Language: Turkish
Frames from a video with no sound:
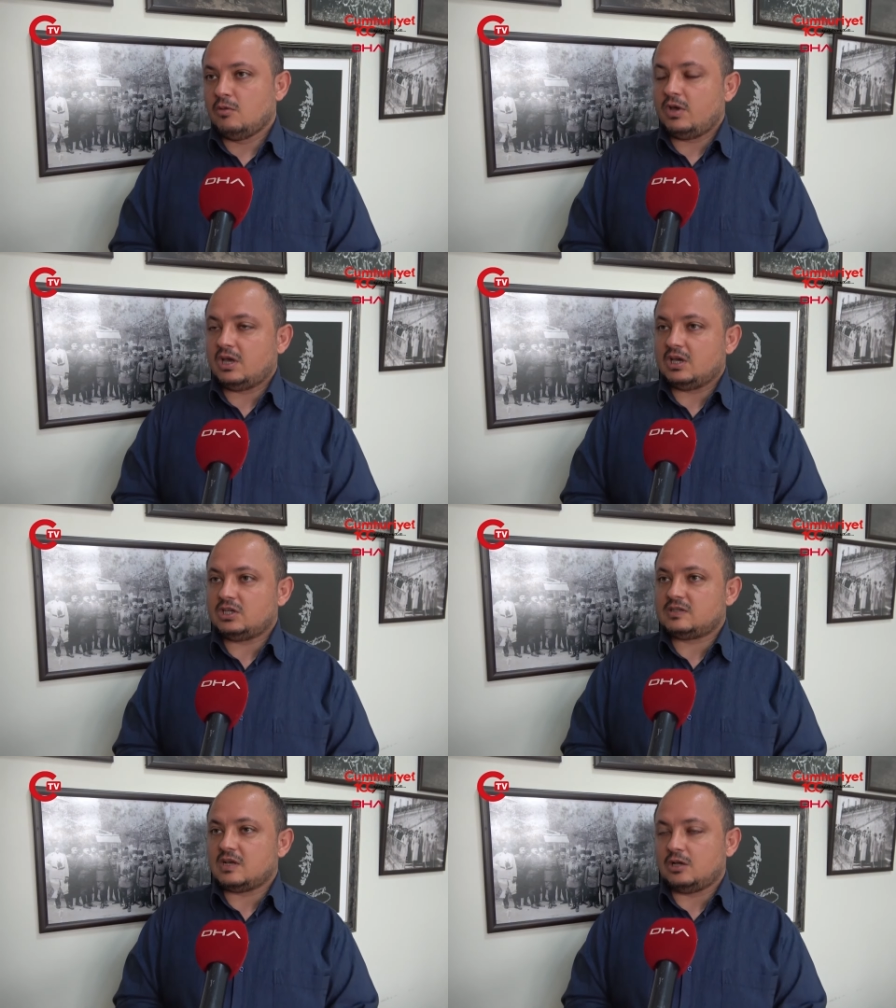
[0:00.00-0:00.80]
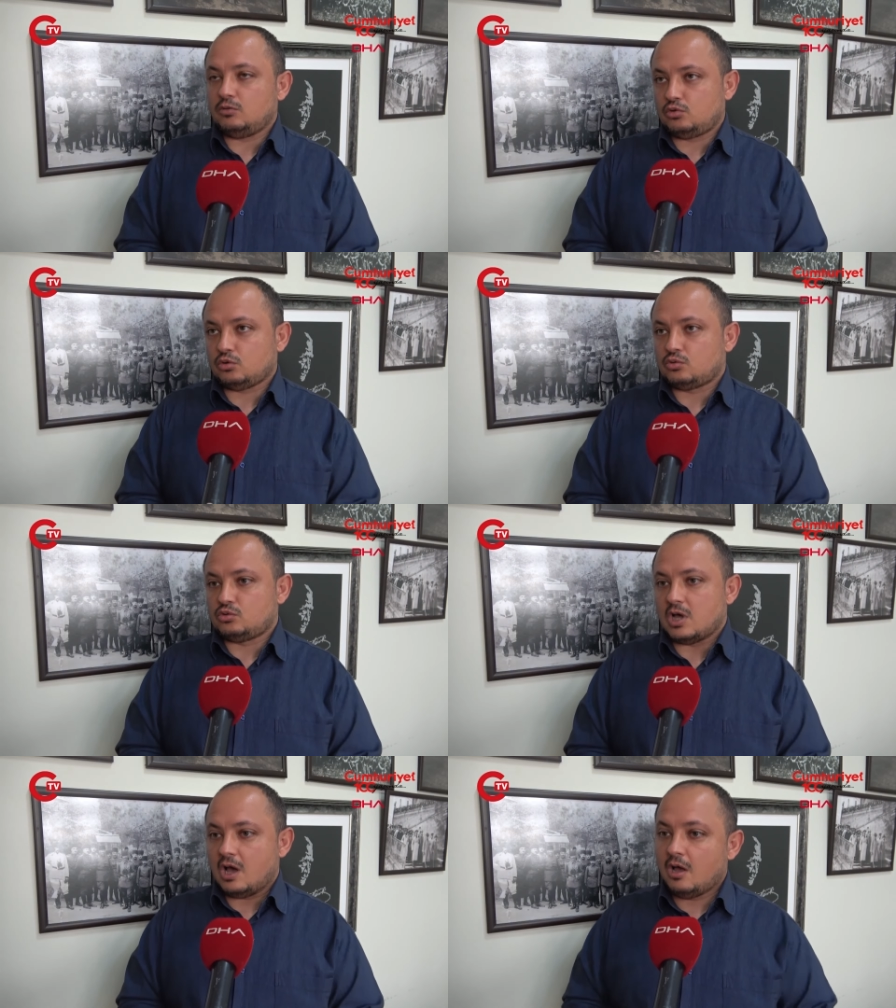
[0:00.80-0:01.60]
Ve gece saat
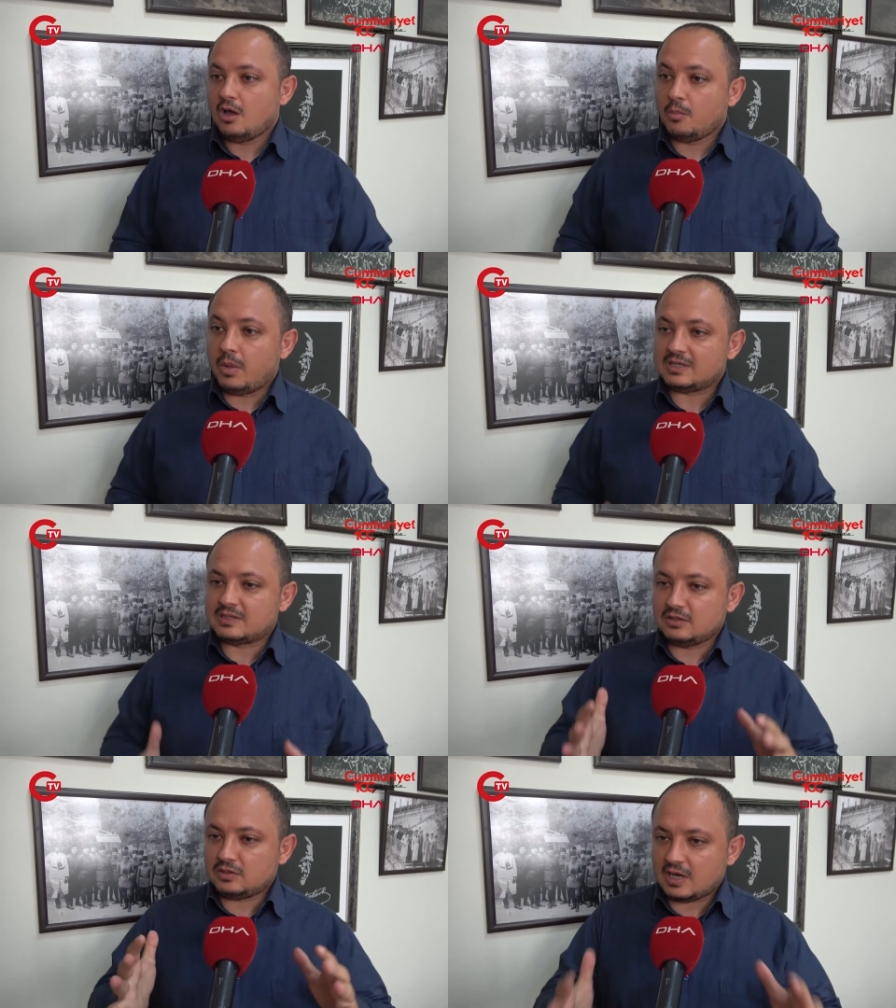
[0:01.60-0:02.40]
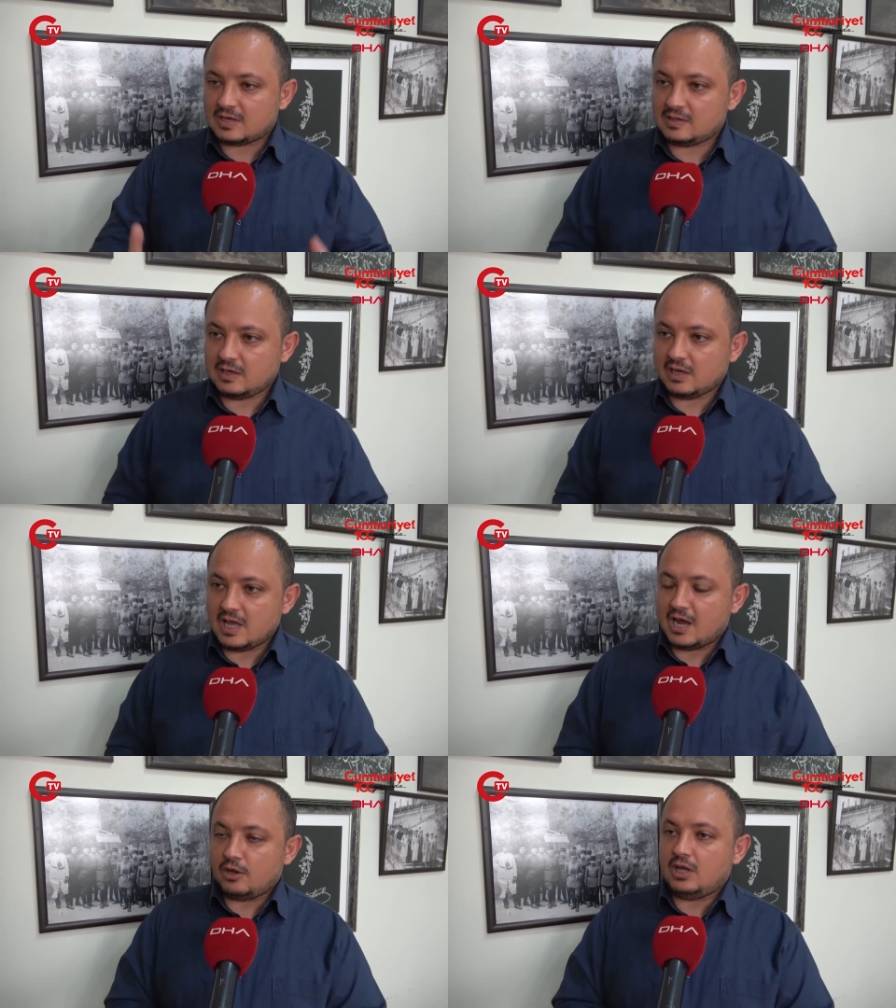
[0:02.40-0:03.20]
3.30'da baskın tarzıyla
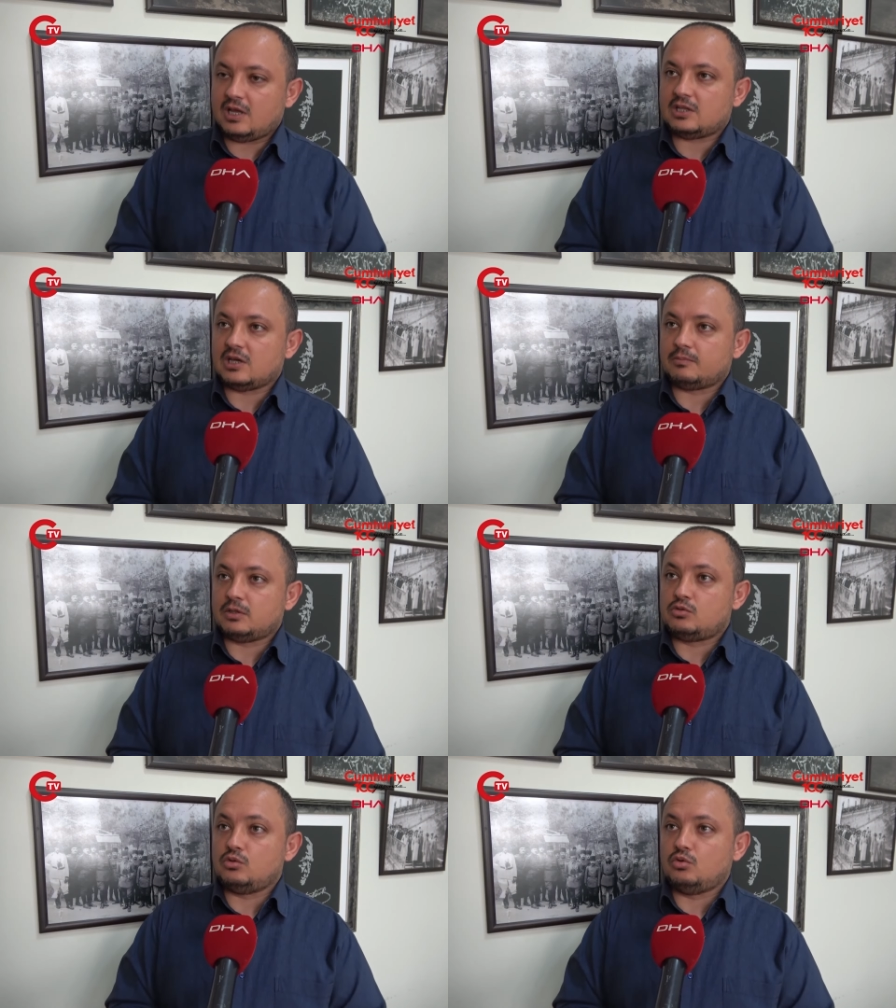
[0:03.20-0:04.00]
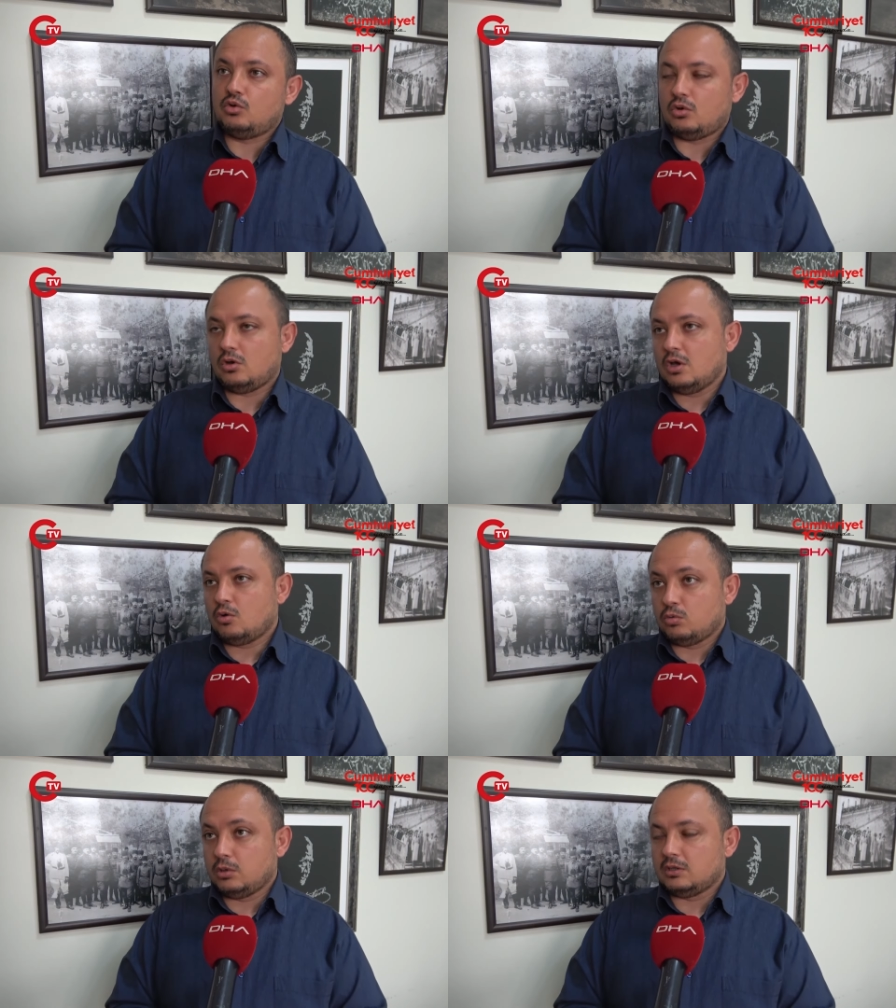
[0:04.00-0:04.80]
yani ilk etapta süngü
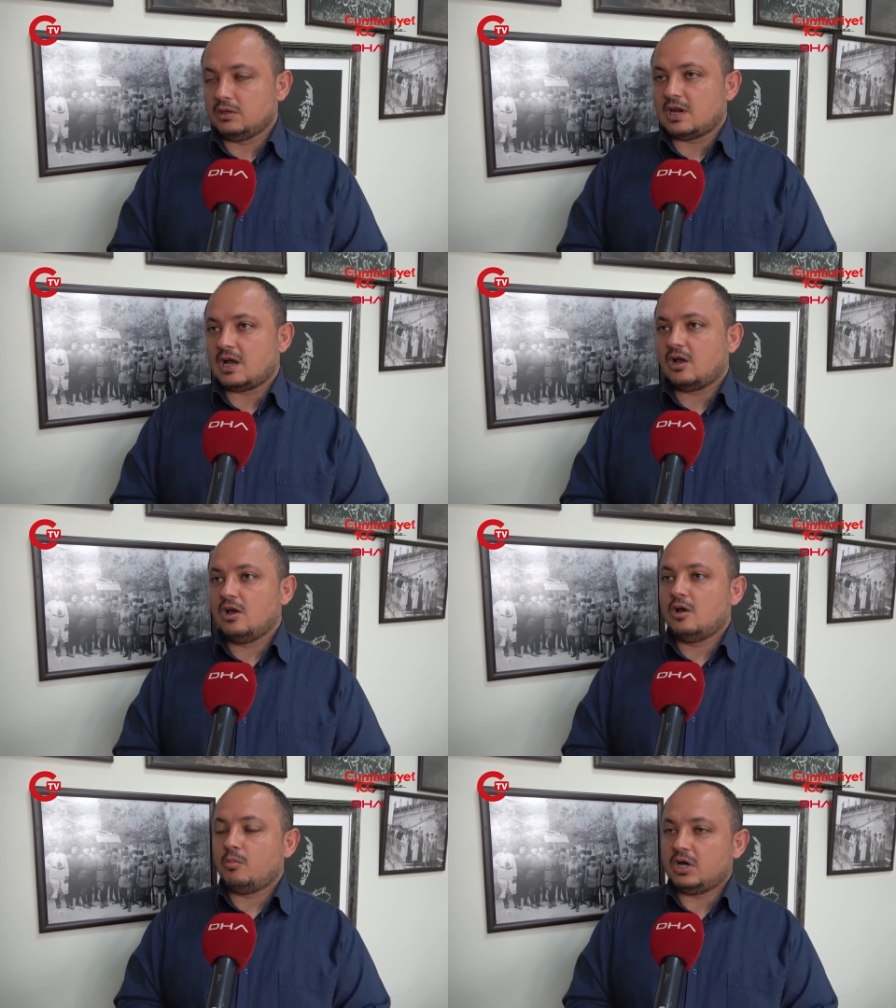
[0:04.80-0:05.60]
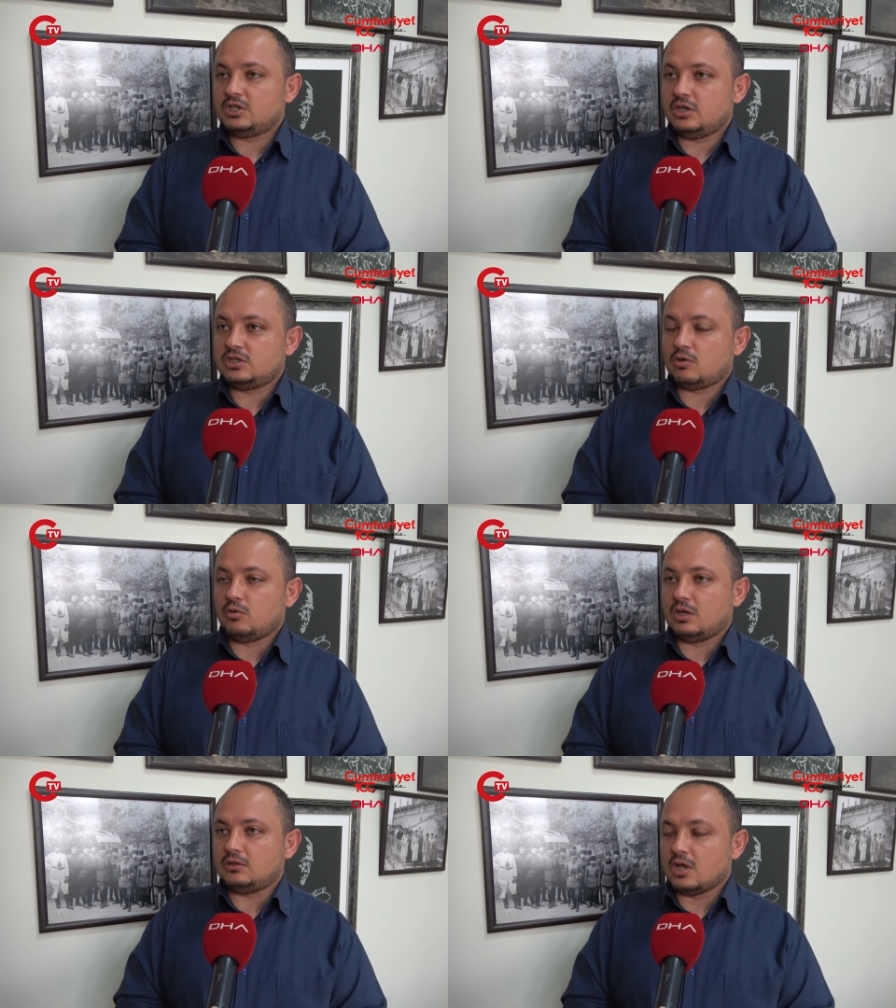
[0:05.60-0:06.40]
kullanılarak başlayacak
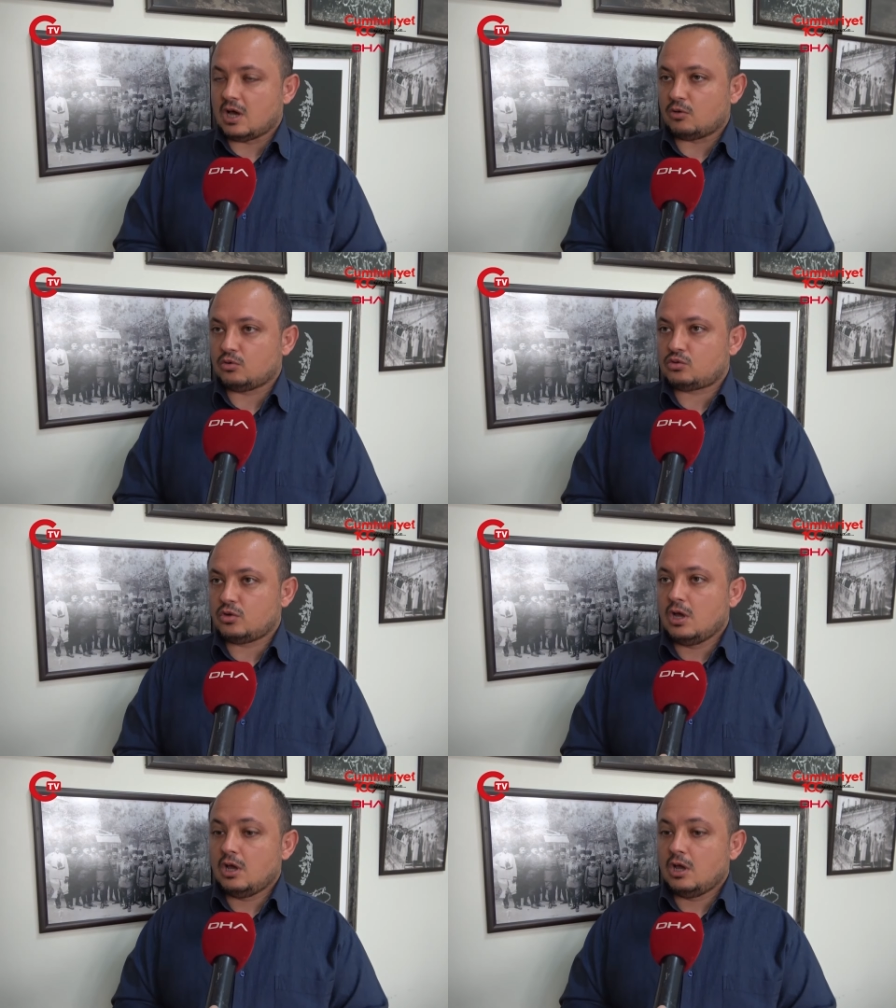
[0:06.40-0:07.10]
olan taarruz